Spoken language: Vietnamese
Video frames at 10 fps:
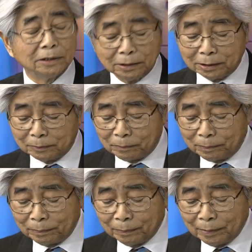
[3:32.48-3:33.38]
trương
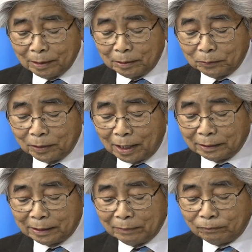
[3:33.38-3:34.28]
tôi
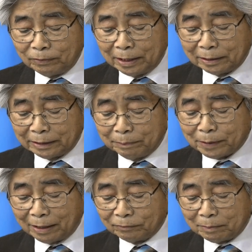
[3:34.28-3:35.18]
cần tiếp viện, tiếp
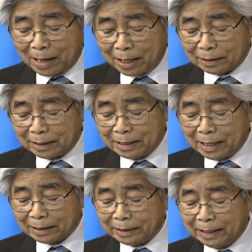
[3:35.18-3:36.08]
cận với bác để
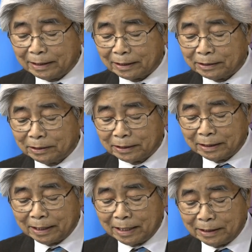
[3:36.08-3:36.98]
nhất trí các chương
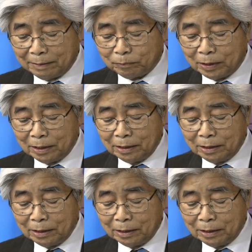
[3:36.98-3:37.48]
trình kế tiếp